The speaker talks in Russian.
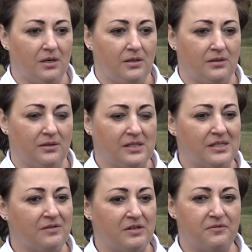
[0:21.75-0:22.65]
э, на
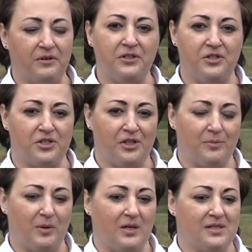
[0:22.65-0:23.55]
основании
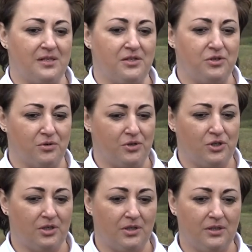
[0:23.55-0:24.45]
фактических показаний
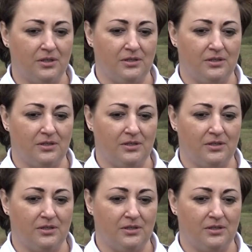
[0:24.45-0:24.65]
счетчика,